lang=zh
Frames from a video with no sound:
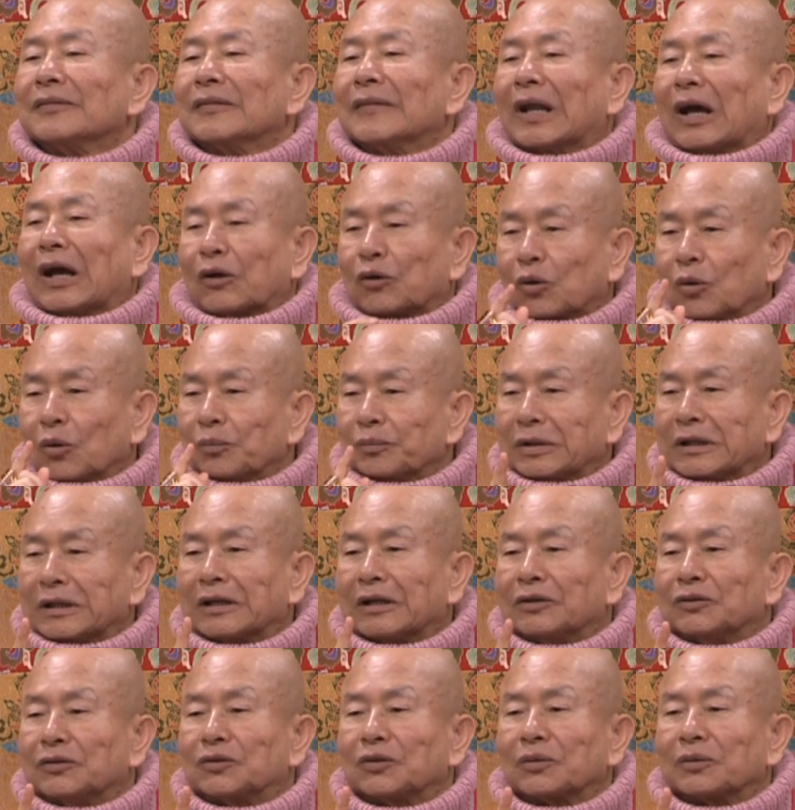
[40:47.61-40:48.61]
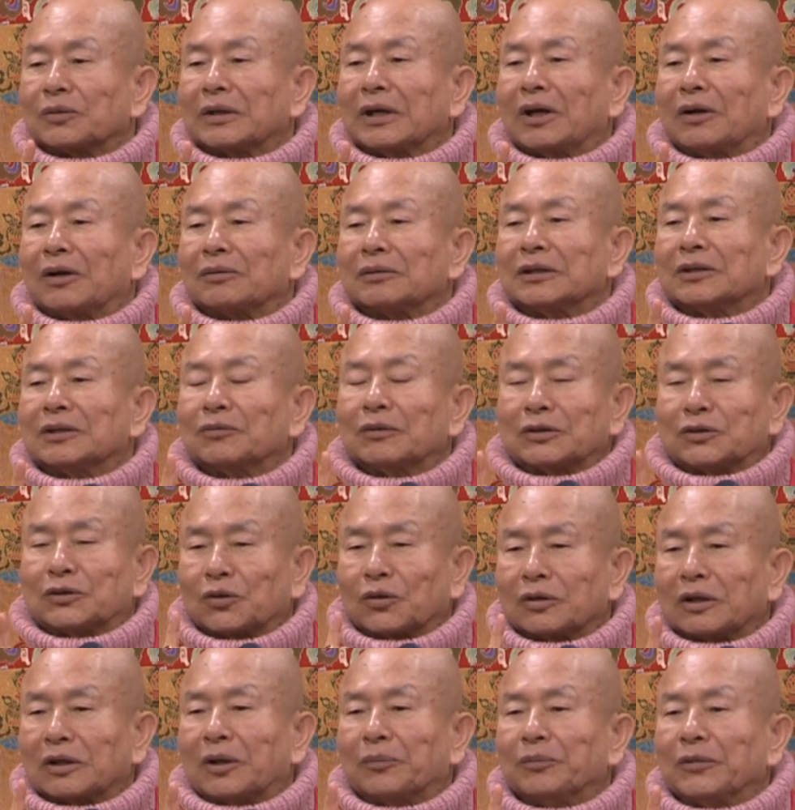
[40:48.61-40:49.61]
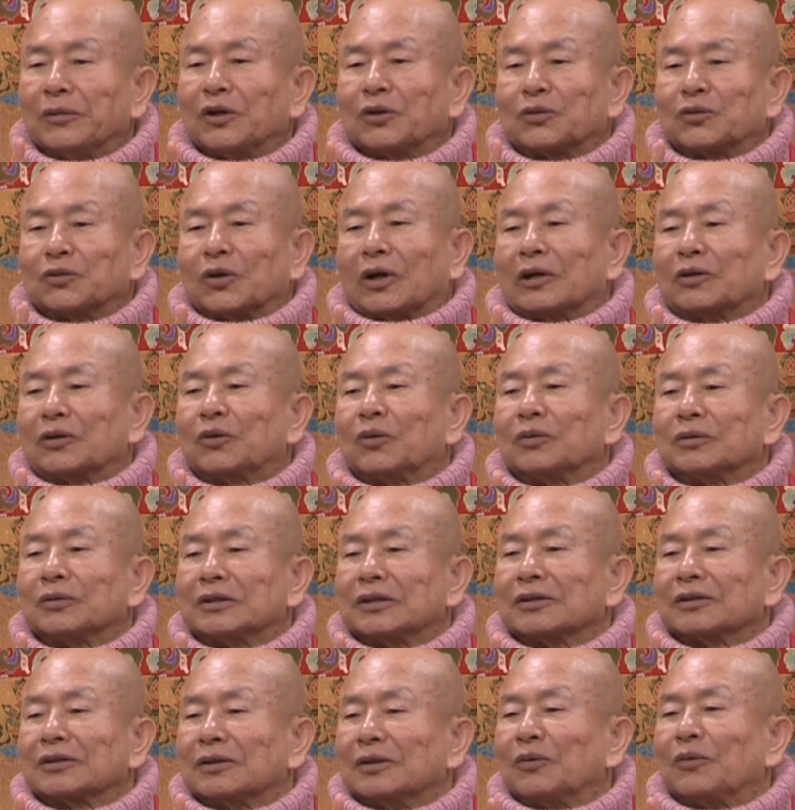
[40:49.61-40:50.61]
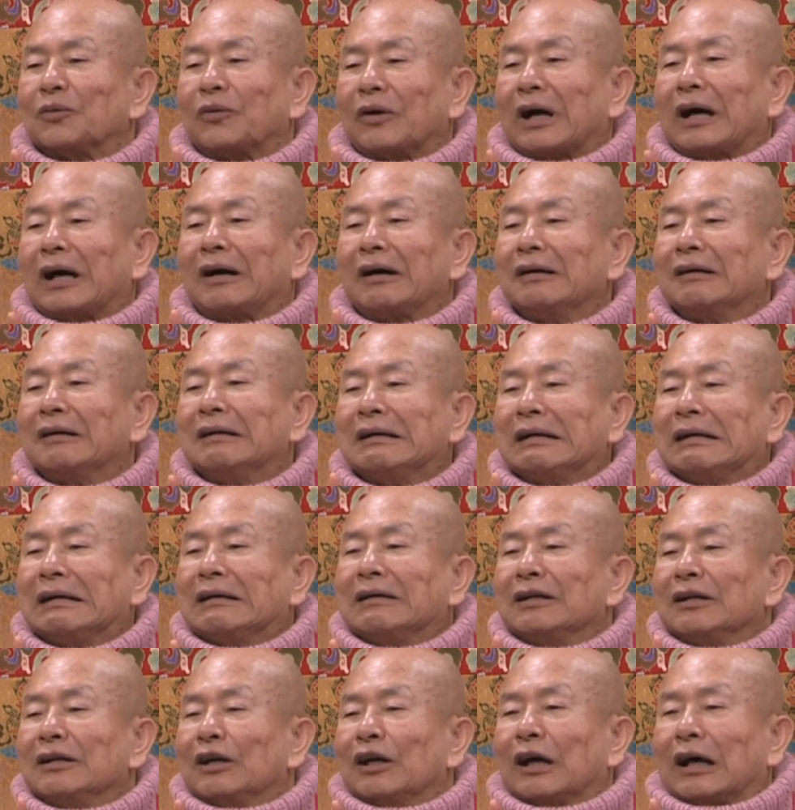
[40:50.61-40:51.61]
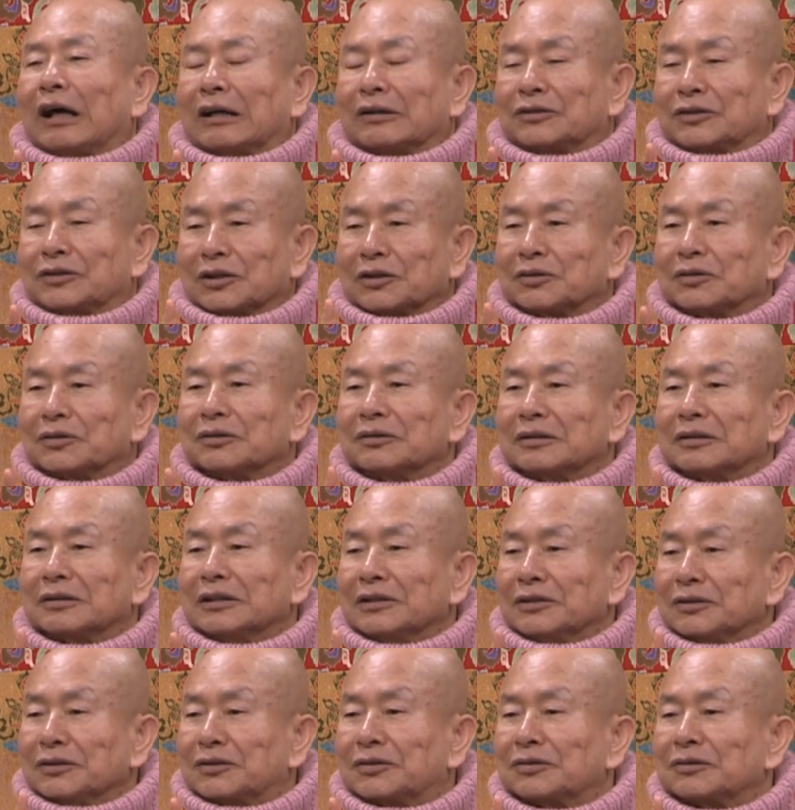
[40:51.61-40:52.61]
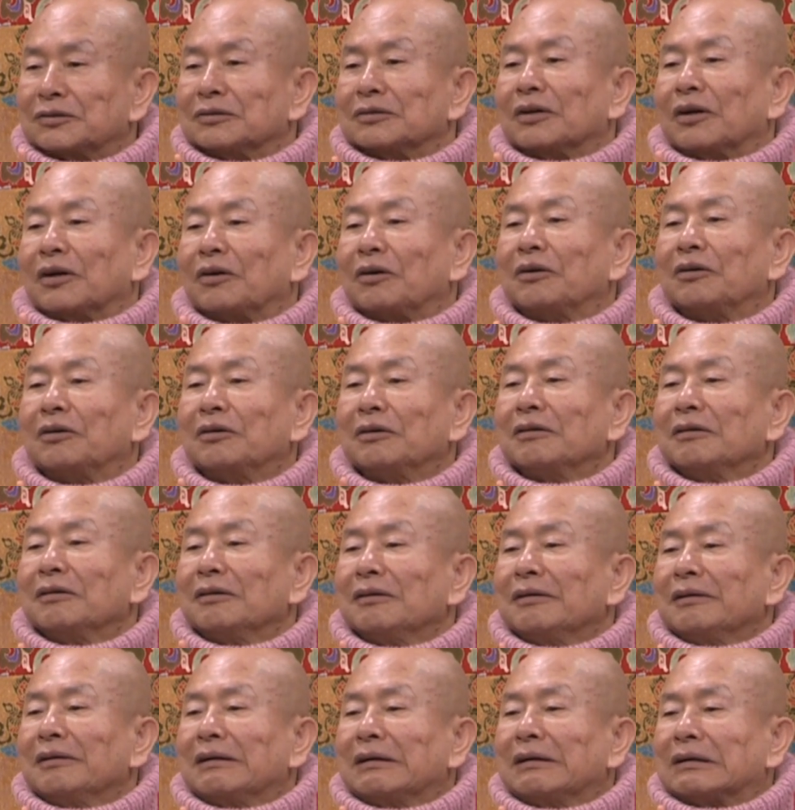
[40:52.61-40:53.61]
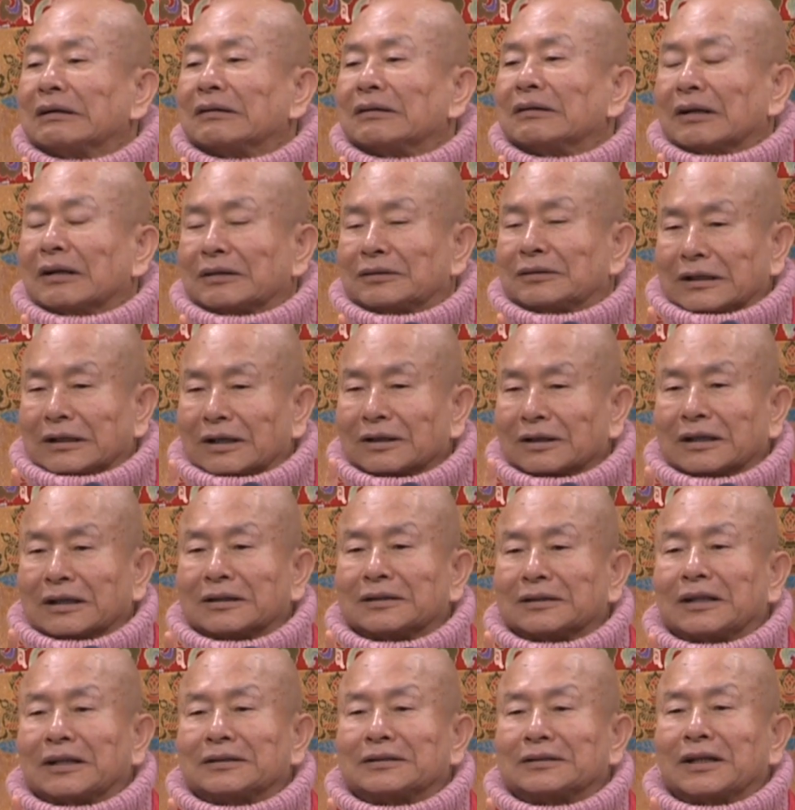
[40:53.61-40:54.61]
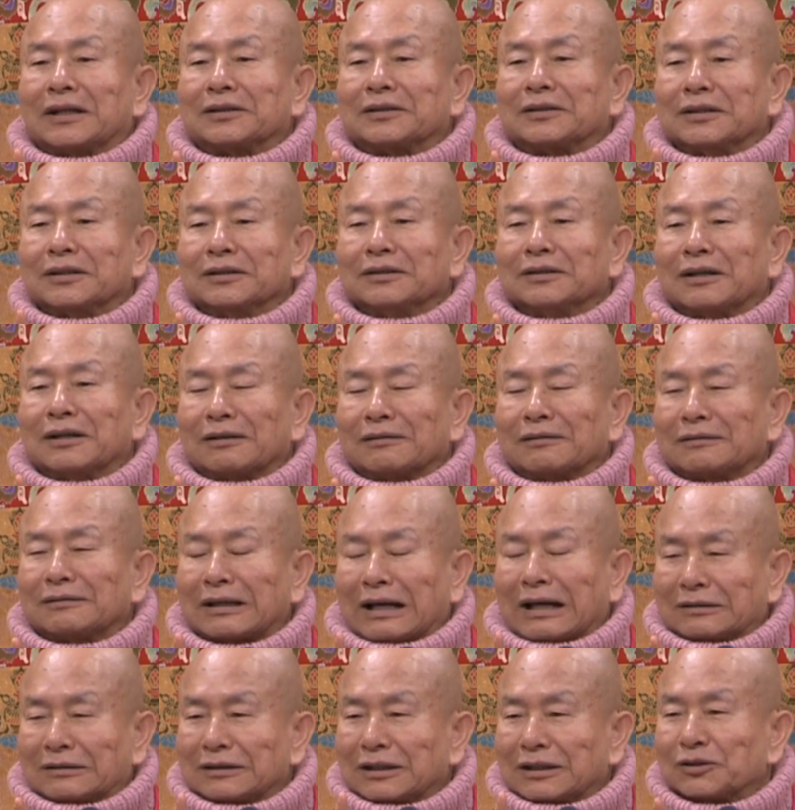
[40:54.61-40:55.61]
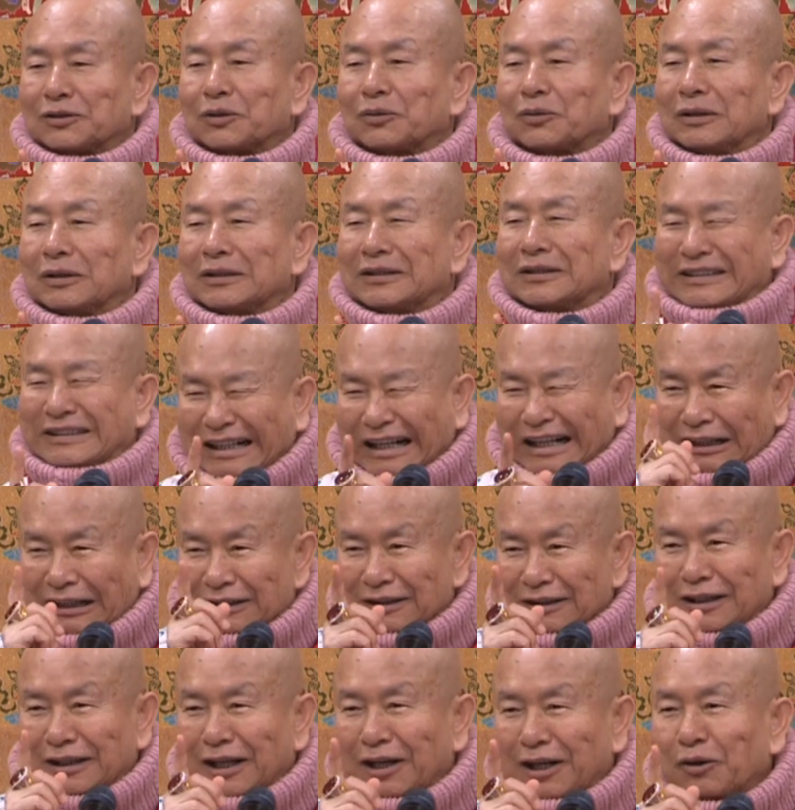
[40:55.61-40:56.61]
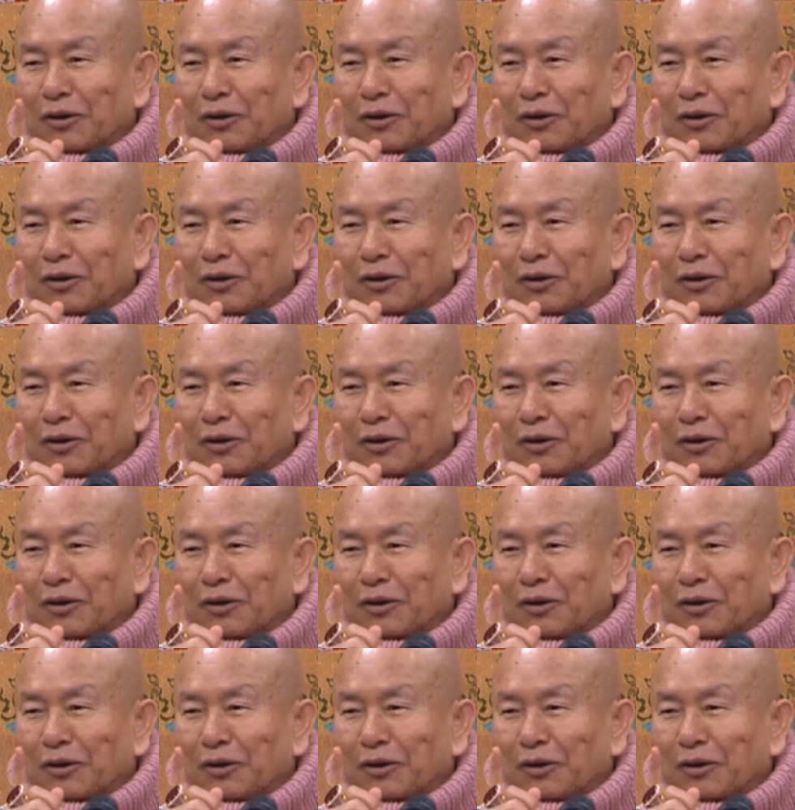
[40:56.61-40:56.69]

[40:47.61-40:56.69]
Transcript: 贡品很重要，因为从来没有传过这个法，啊，这是第一次，啊，讲给大家听了，大家都会吓一跳。